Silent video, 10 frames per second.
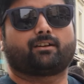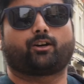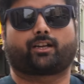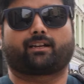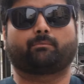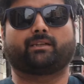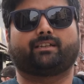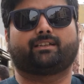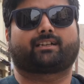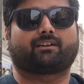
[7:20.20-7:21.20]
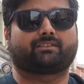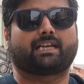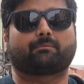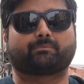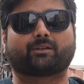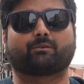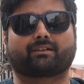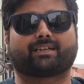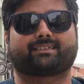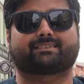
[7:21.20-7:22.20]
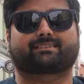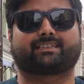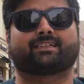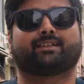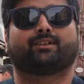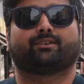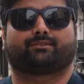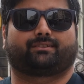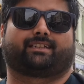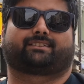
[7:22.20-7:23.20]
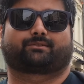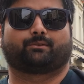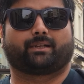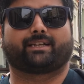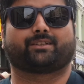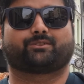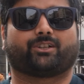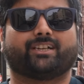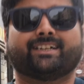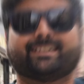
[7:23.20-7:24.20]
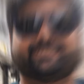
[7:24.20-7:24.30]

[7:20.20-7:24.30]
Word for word: और अभी काफ़ी हैपनिंग हो गया ये स्ट्रीट सो लेट्स गो एंड एन्जॉय